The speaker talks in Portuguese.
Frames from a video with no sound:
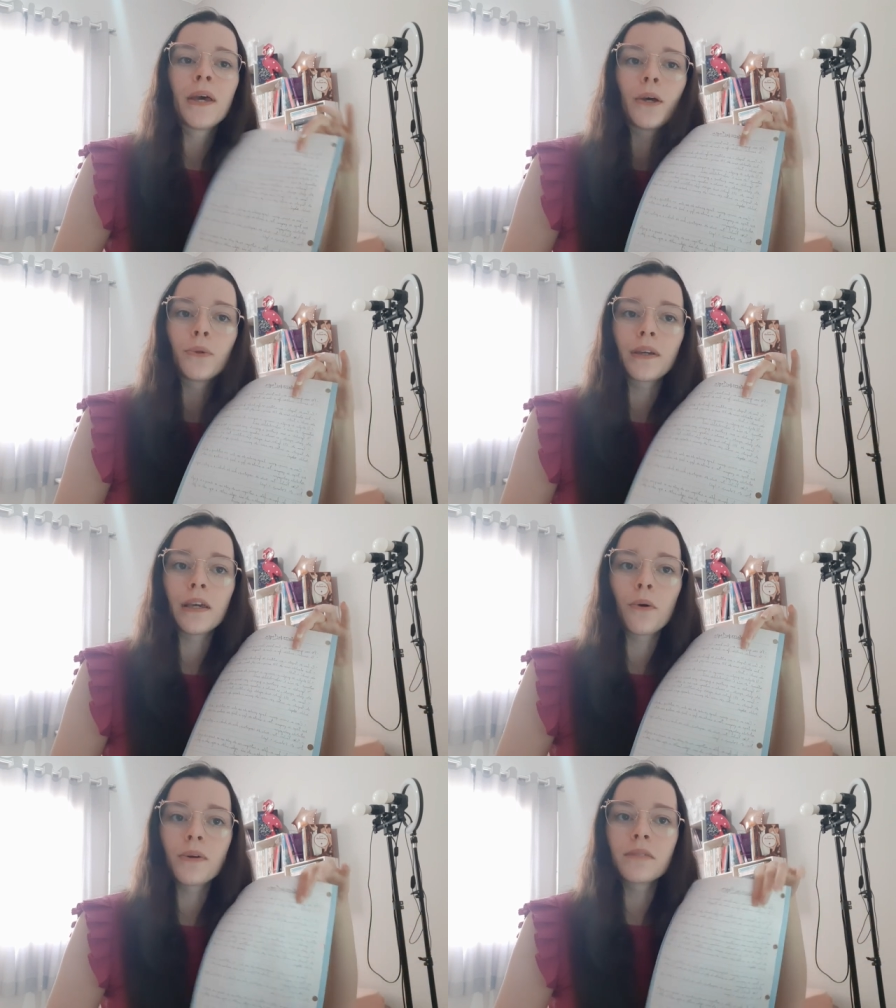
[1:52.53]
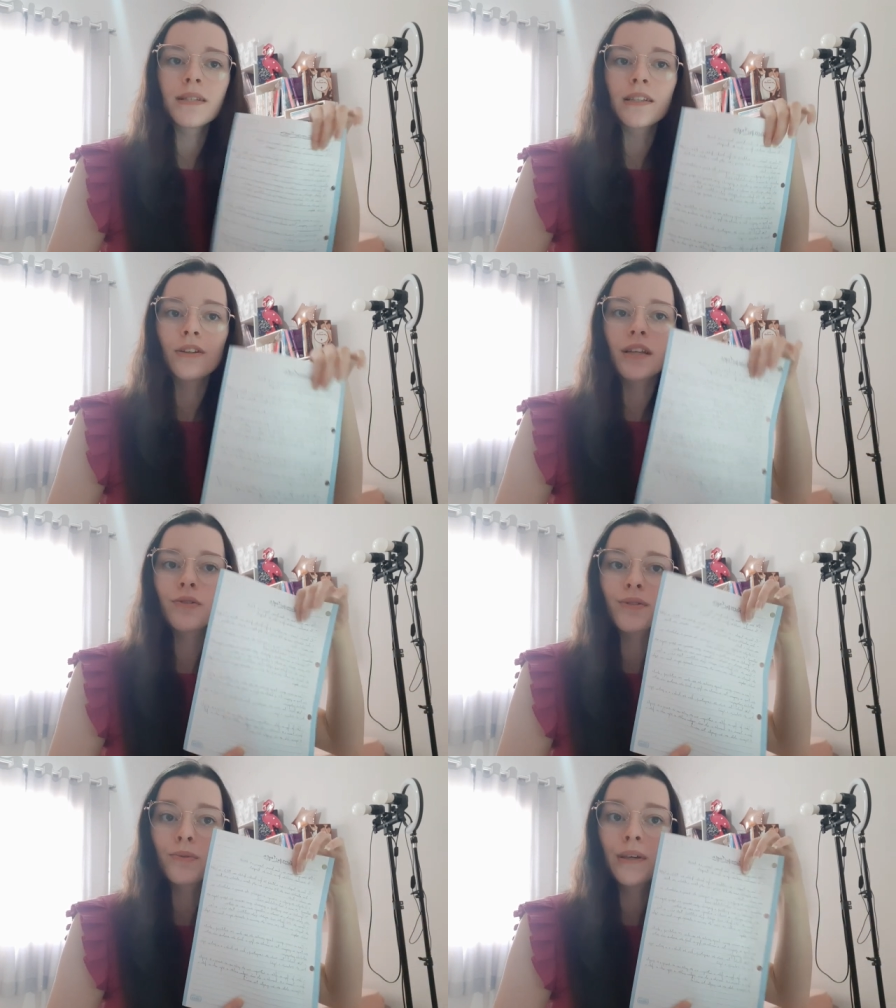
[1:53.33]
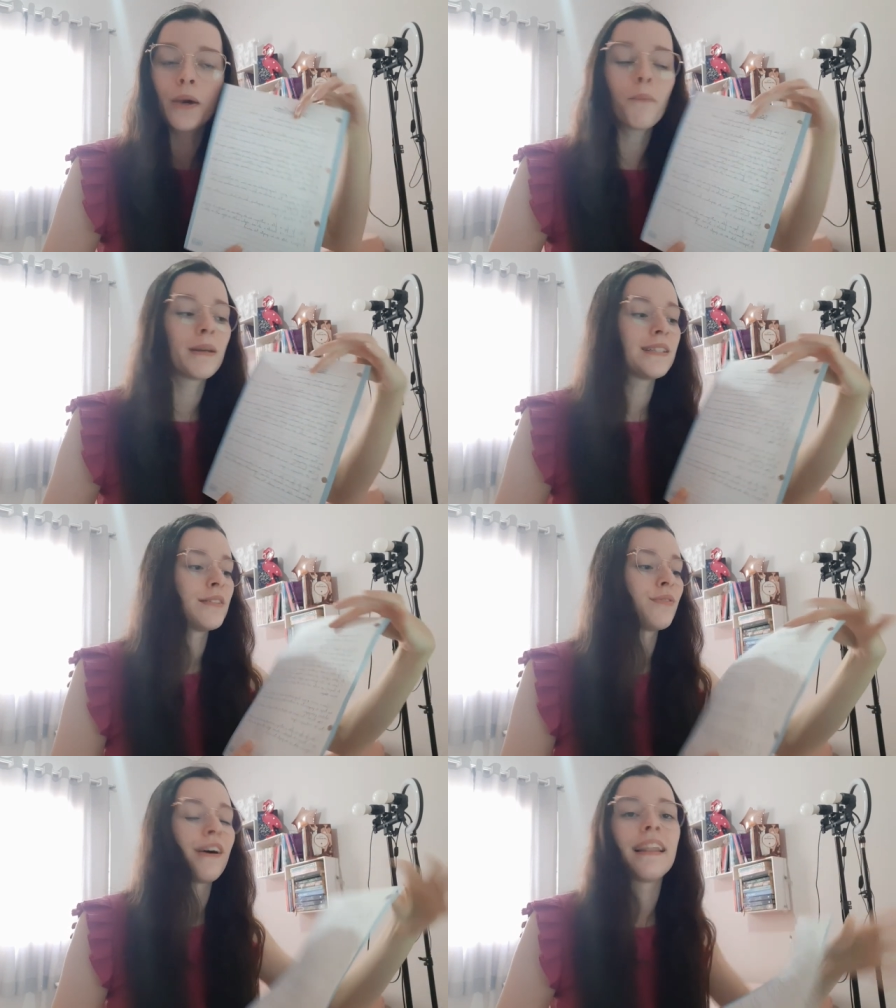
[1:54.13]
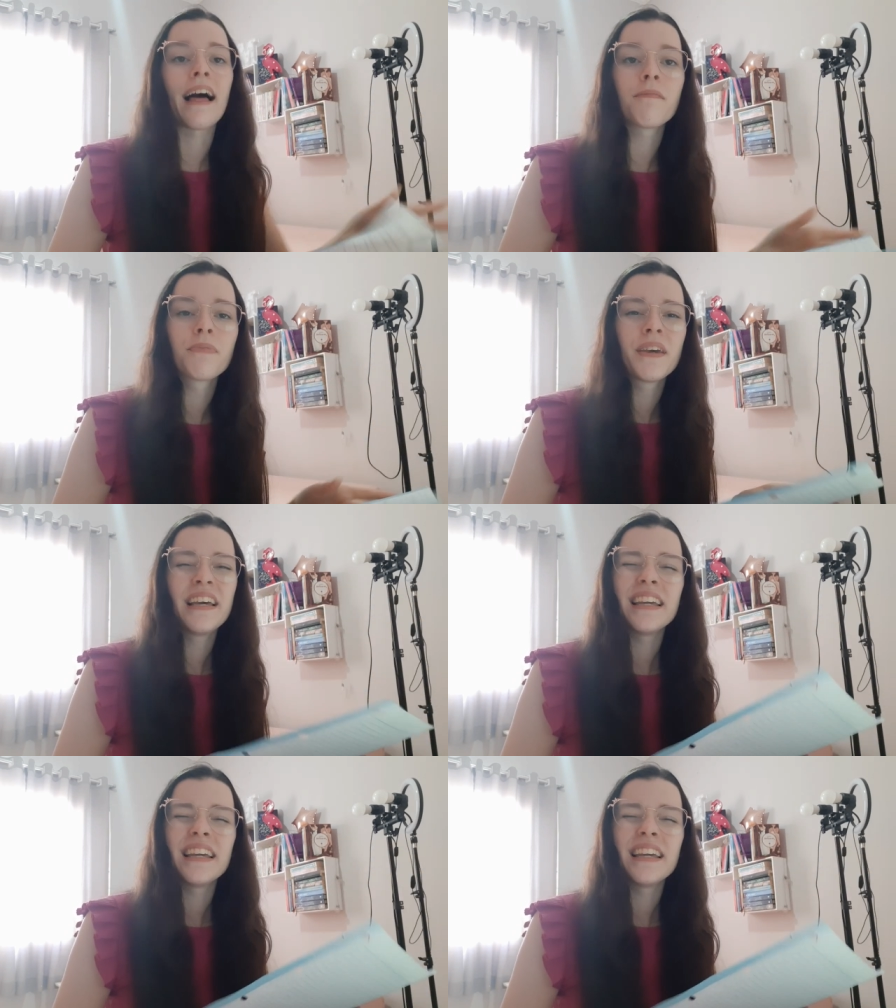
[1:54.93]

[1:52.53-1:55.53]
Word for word: Eu tô aqui com as minhas anotações do que eu preciso falar.